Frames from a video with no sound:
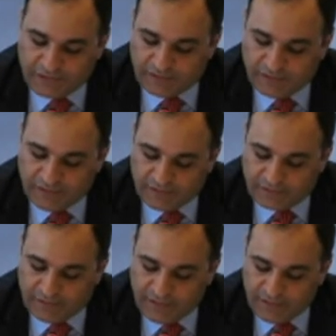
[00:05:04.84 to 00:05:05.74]
baskı
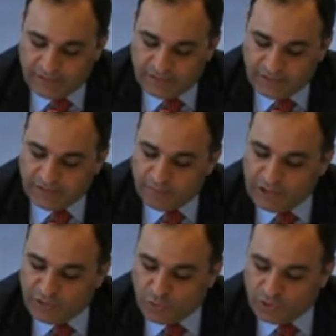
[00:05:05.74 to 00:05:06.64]
altındaysa ya da
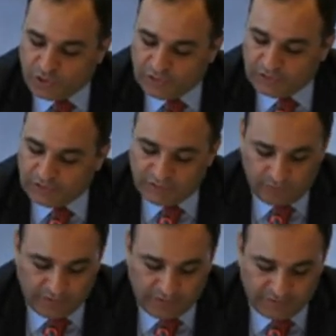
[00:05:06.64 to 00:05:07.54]
medya organları
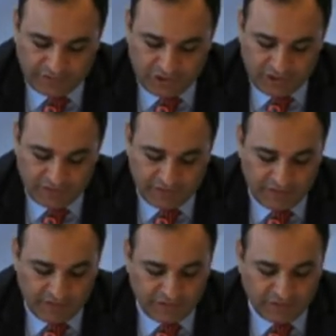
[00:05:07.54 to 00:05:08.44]
ve gazeteciler
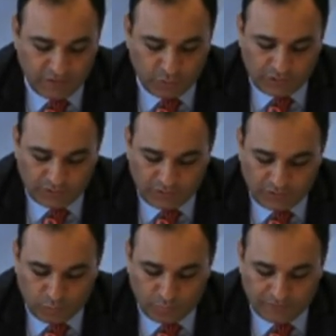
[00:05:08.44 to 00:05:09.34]
iktidar
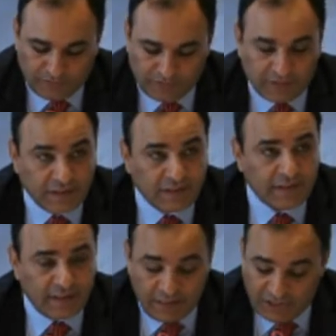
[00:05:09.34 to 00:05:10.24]
odaklarıyla olması
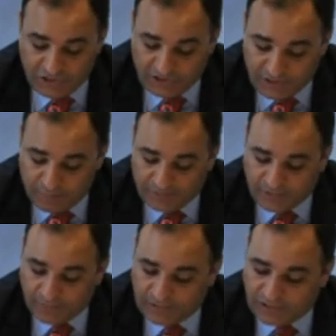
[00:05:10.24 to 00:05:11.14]
gereken eleştirel
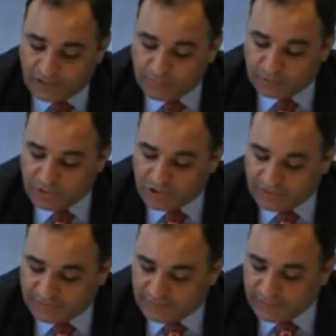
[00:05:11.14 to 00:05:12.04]
mesafelerini
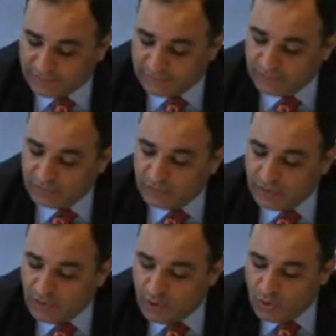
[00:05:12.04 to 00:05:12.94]
kaybetmişlerse
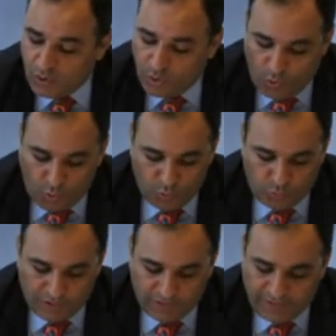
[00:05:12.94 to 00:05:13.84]
o
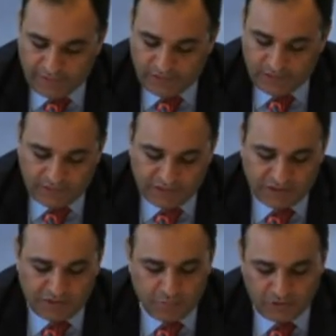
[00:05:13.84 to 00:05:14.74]
ülkede
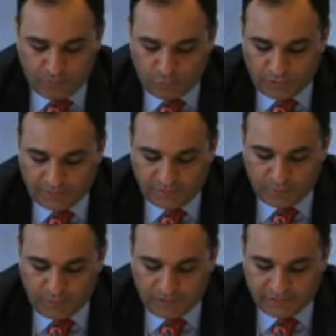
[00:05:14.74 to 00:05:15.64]
hakiki bir
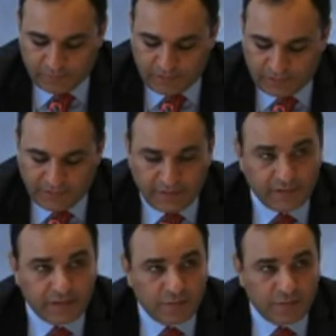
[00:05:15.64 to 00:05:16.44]
demokrasiden bahsetmek de